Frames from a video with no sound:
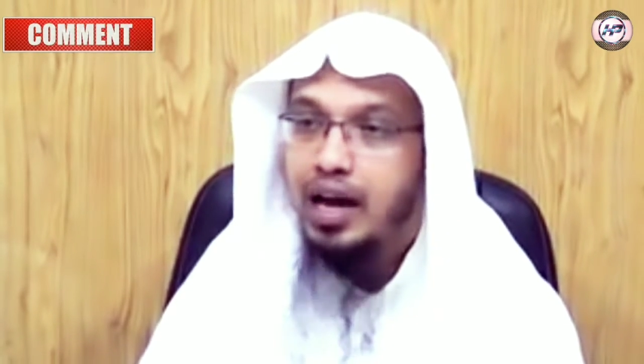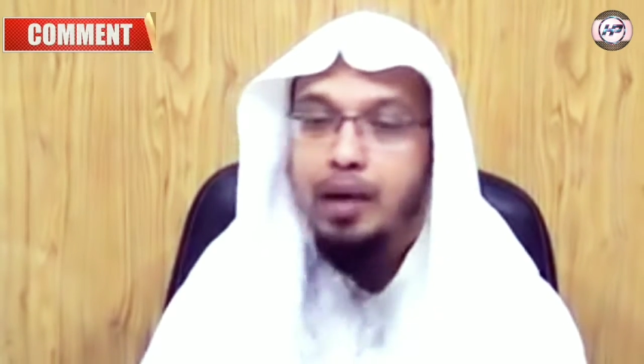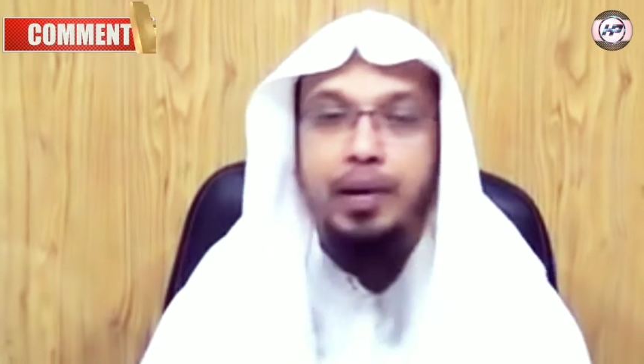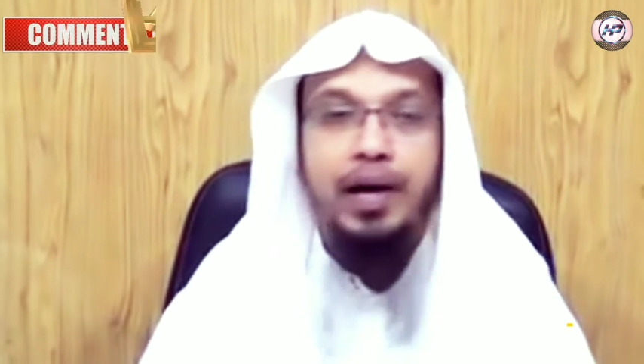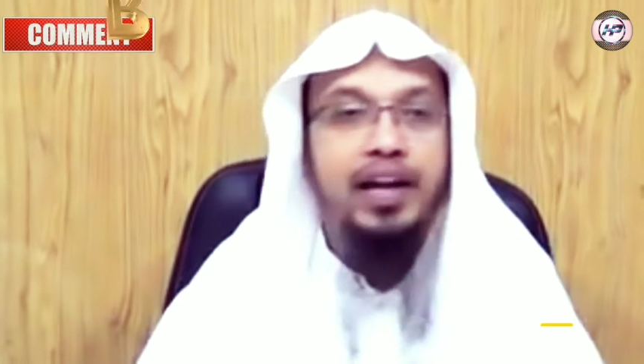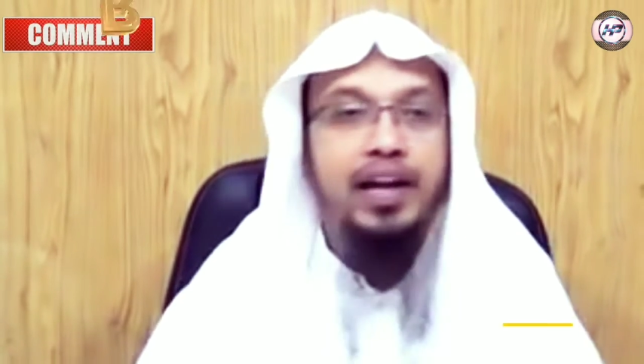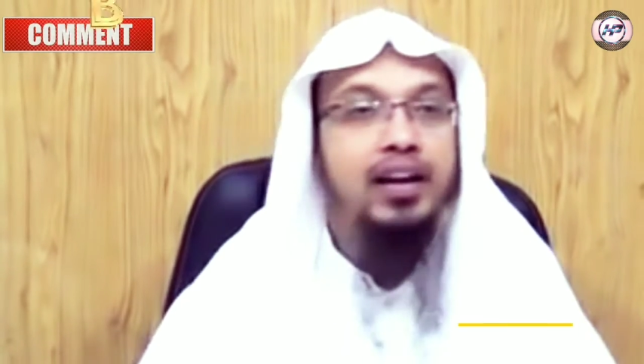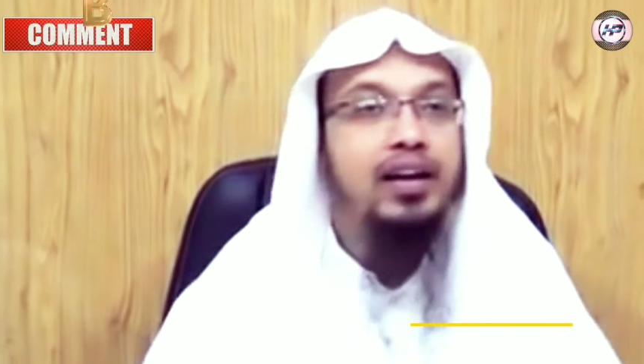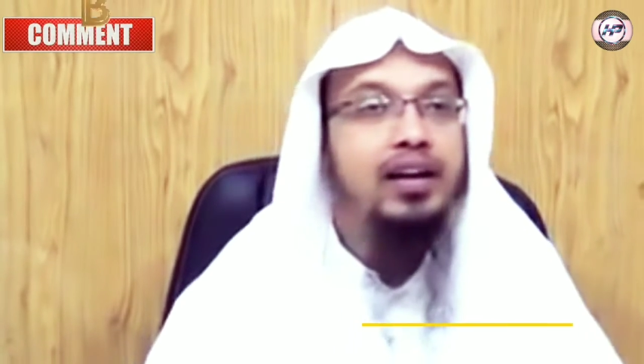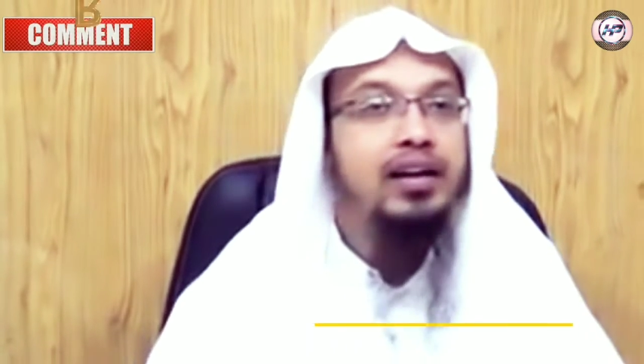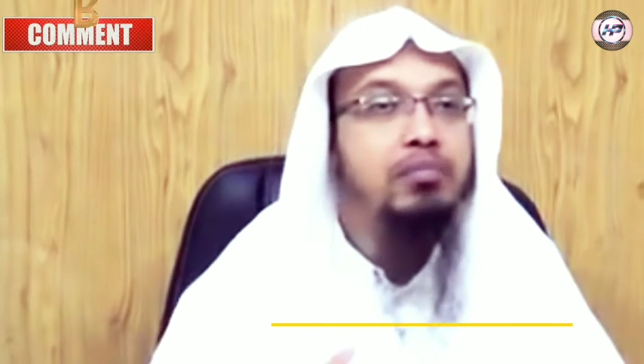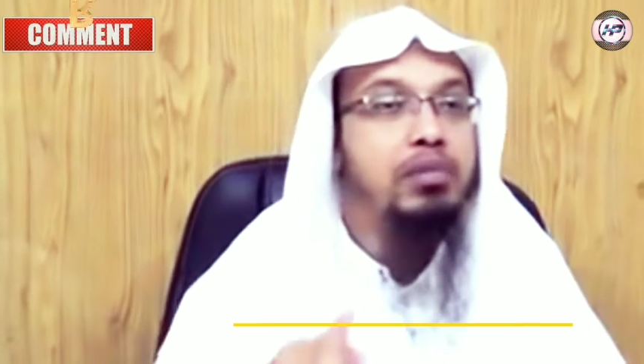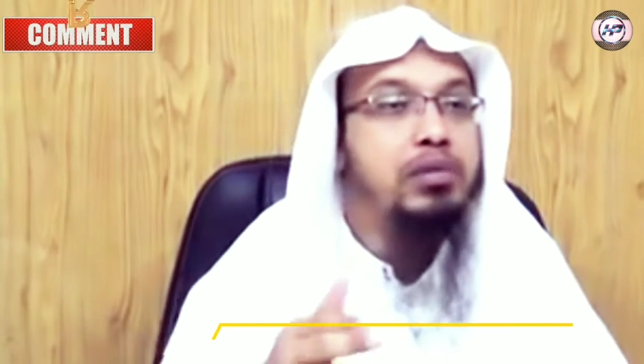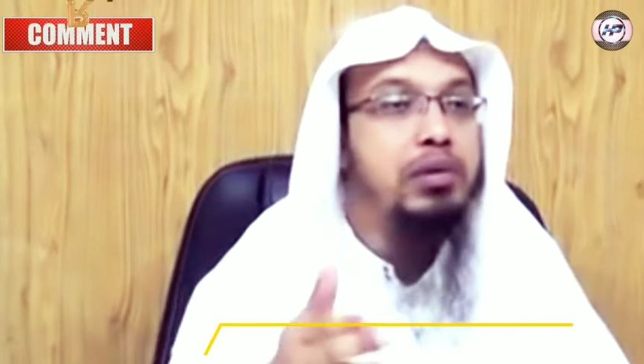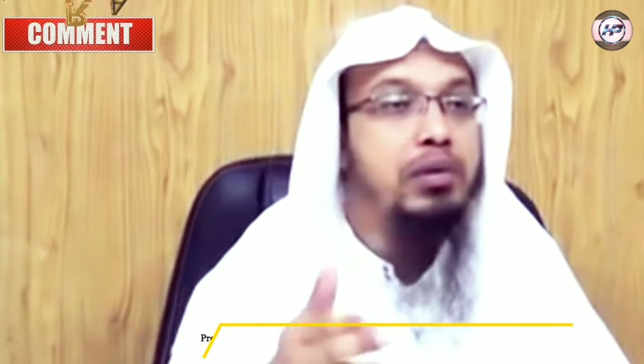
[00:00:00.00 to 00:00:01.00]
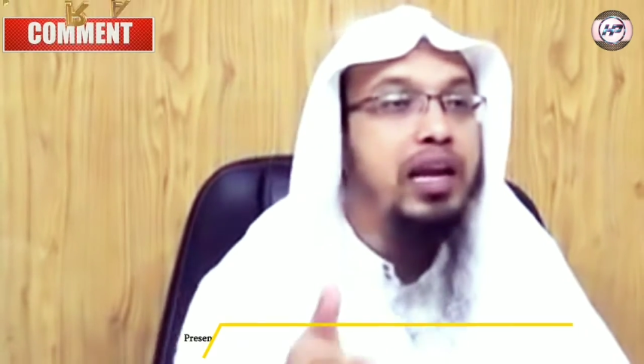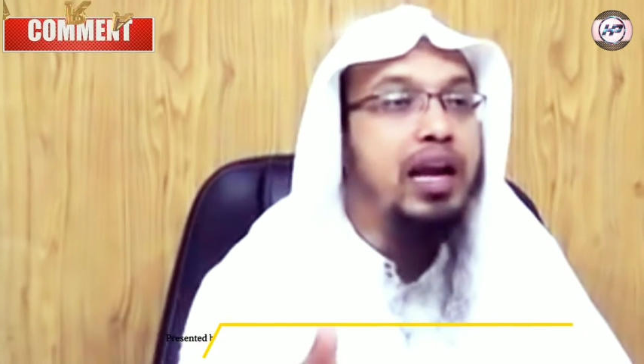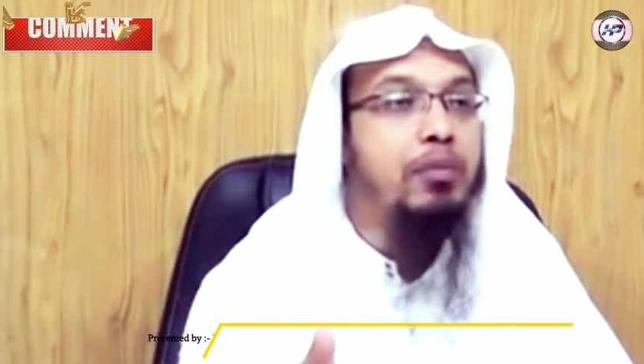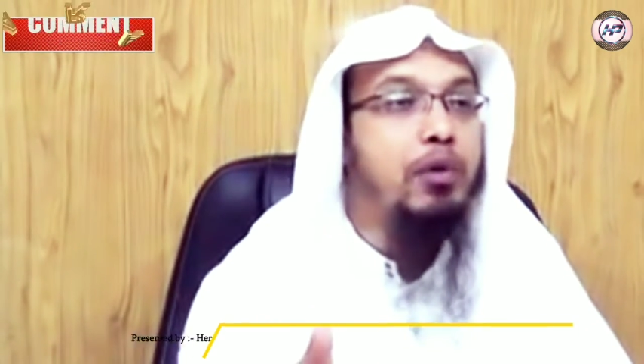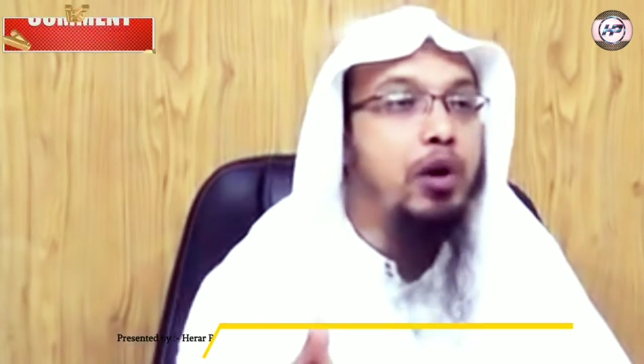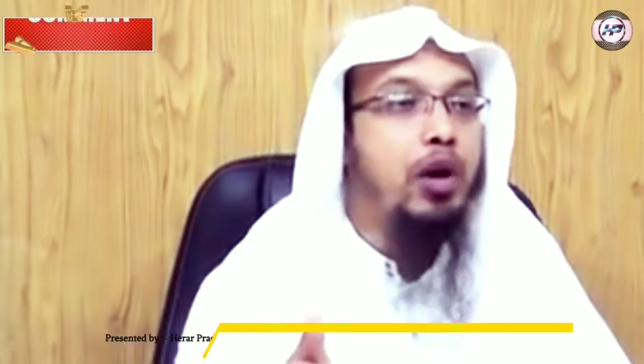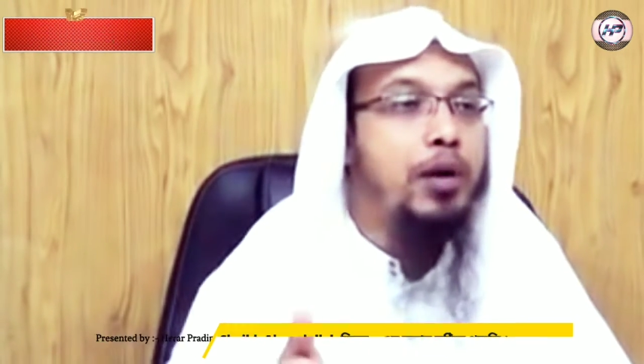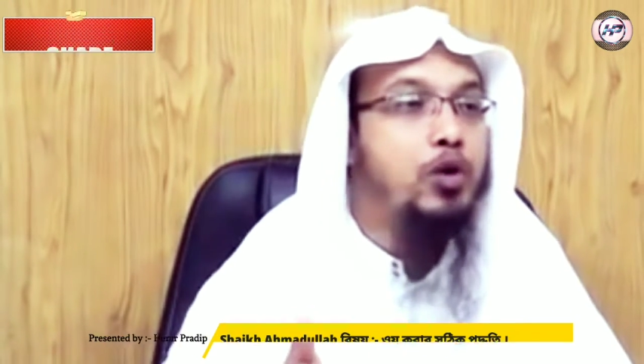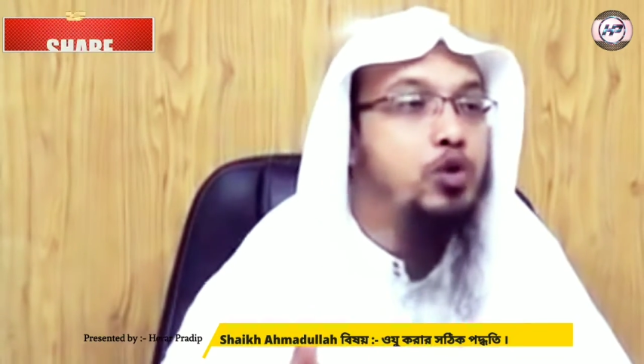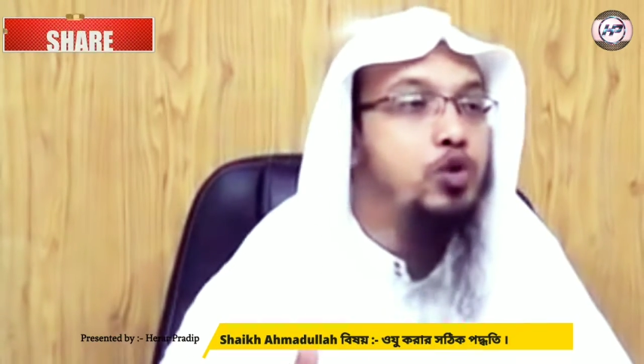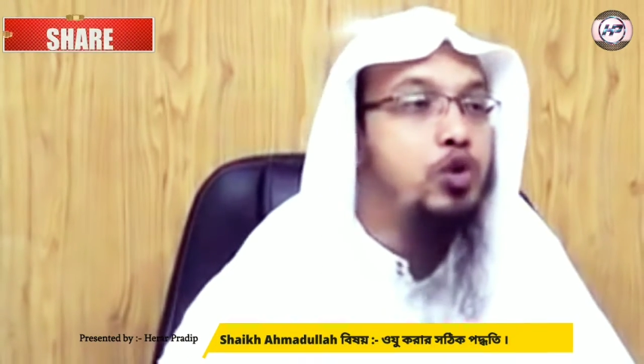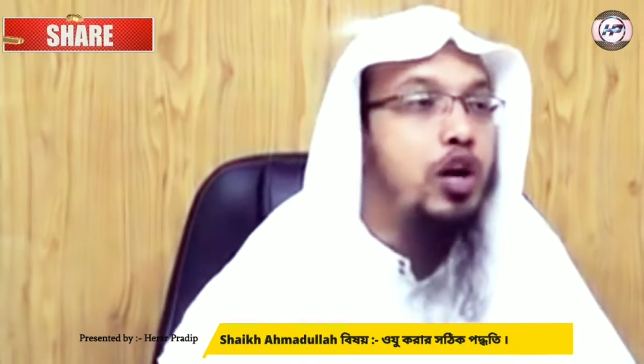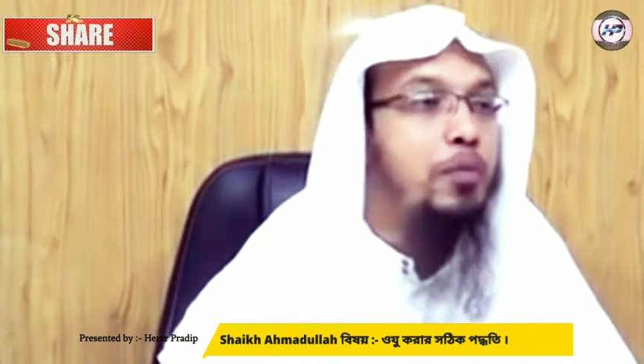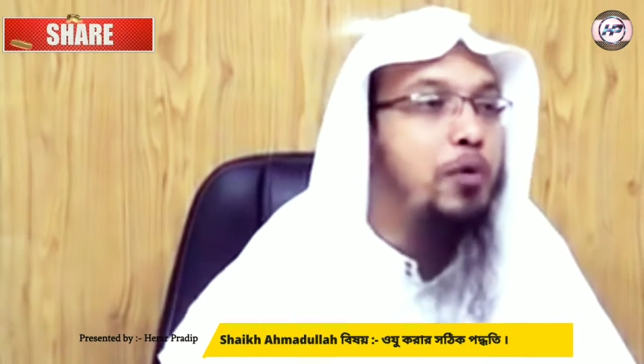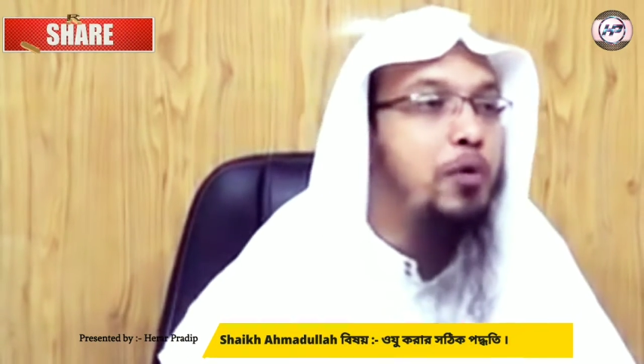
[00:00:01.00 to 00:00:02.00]
আবার বিসমুল্লাহ না বললে আমার
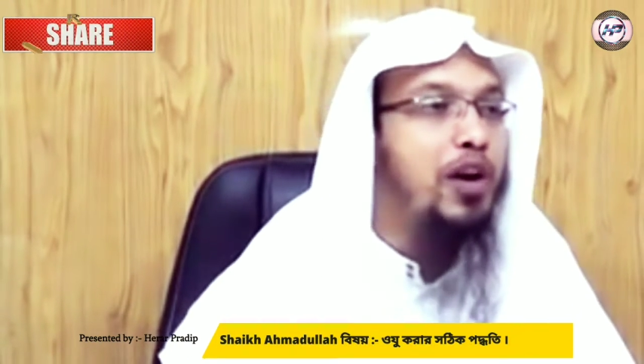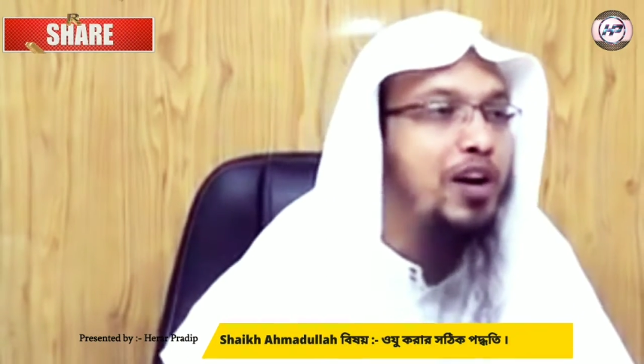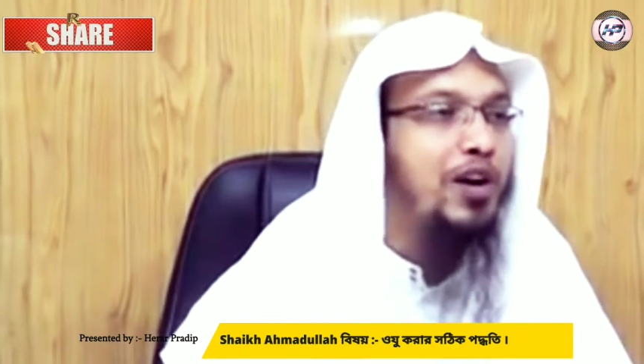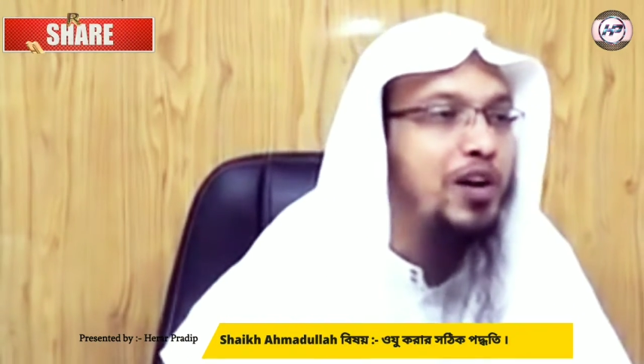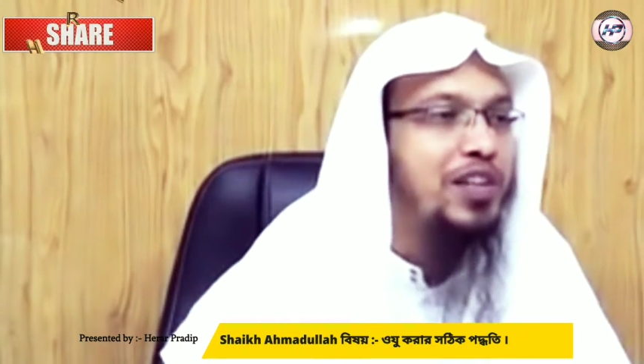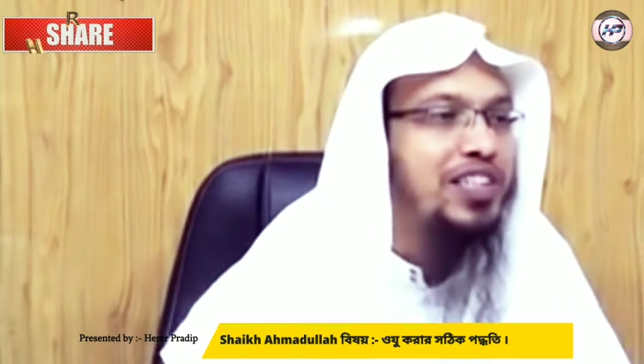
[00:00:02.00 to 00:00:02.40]
অজুটাও পূর্ণাঙ্গ